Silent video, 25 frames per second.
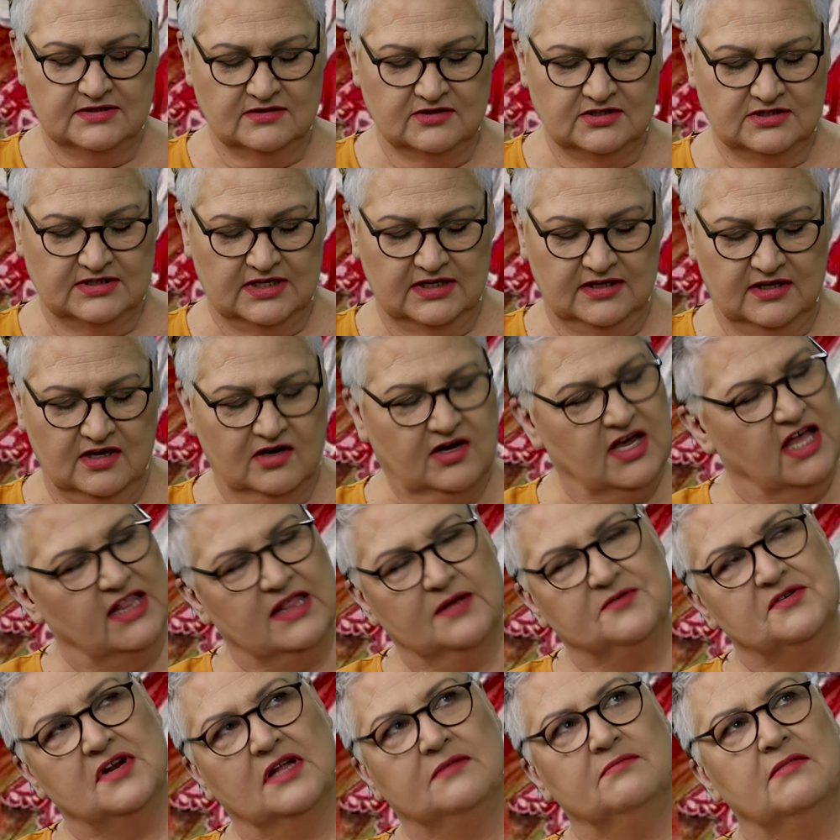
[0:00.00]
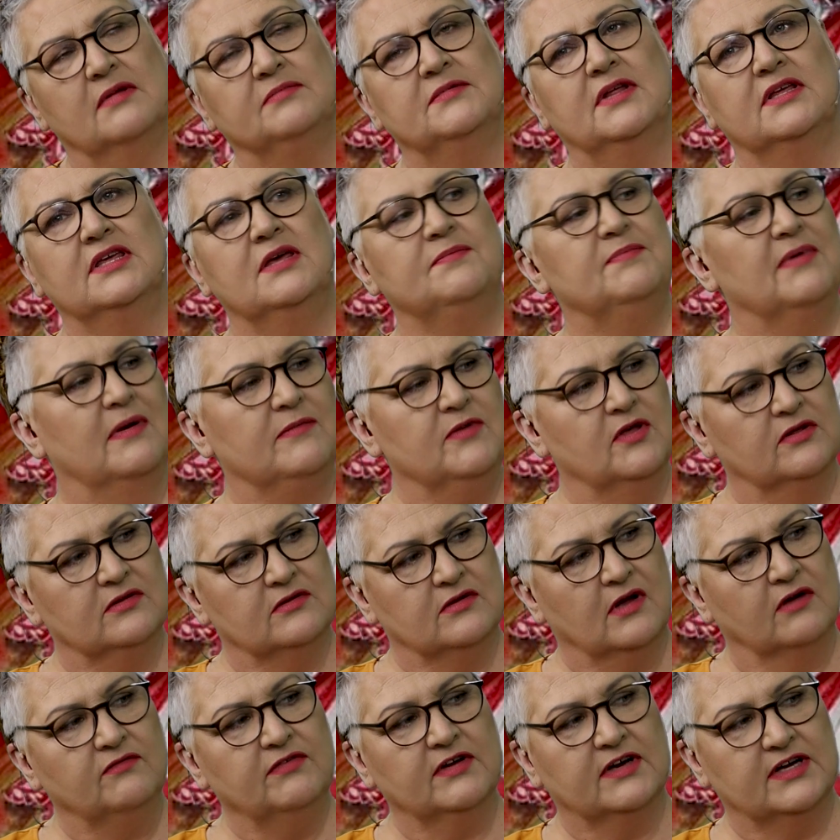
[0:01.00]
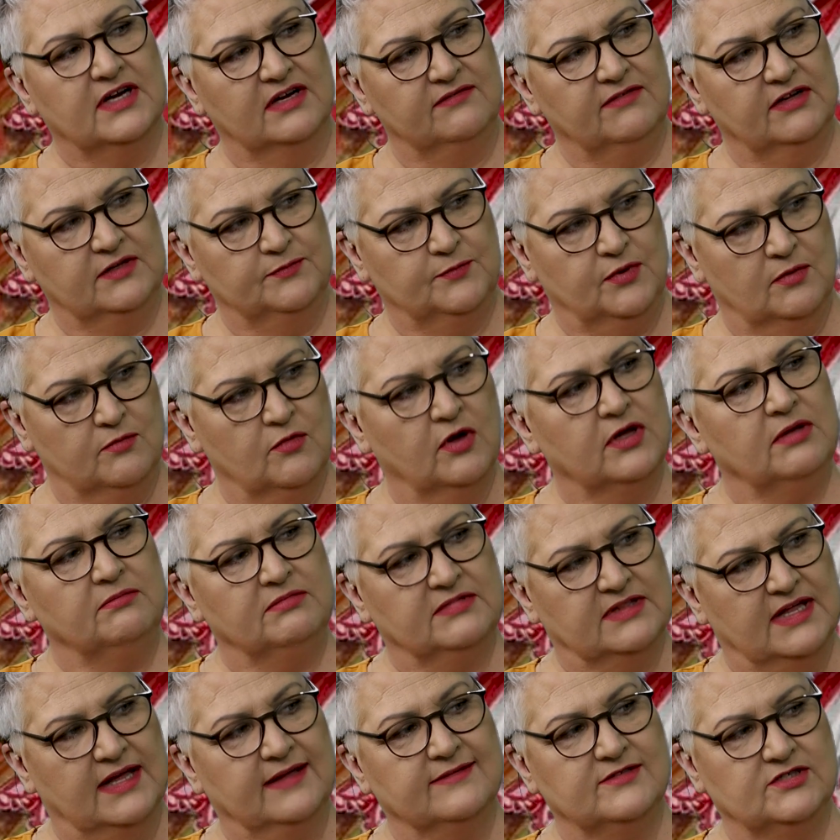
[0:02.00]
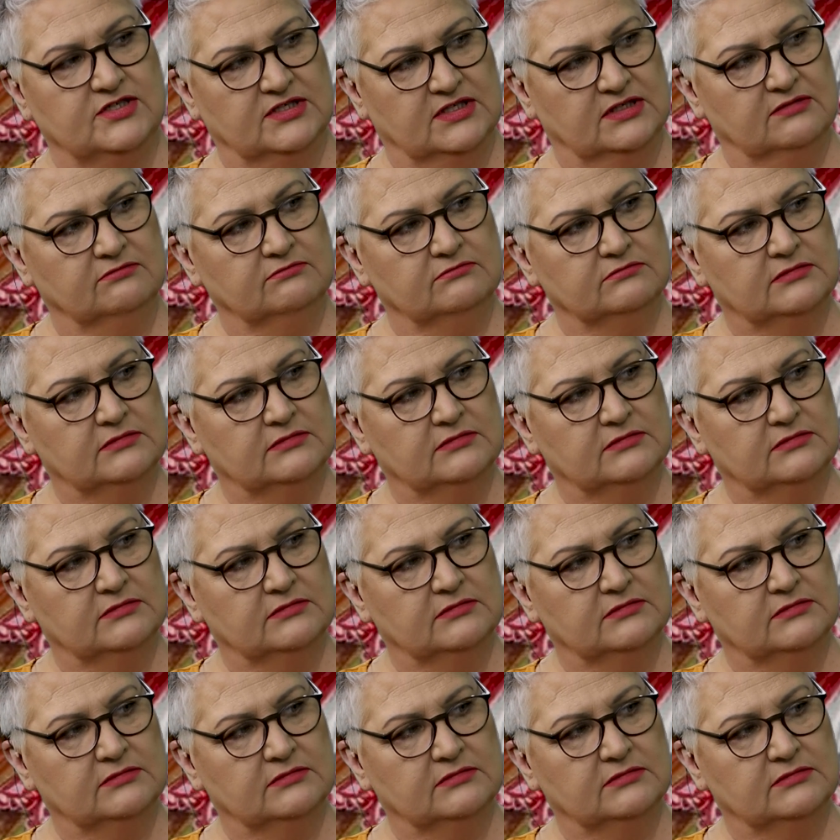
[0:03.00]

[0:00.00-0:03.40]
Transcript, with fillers: coś takiego? Ja na przykład mam taki pamiątkowy krawat po moim tacie.